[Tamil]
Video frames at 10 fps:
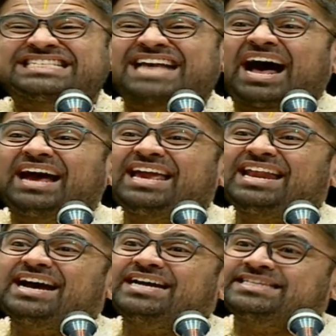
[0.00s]

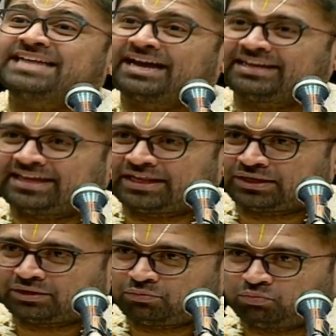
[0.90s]
சாயனாச்சாரியர்
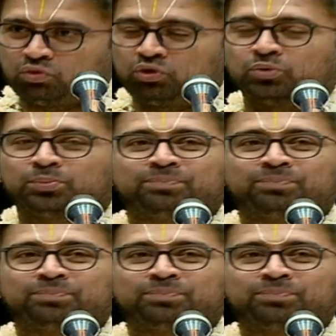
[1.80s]
மூணு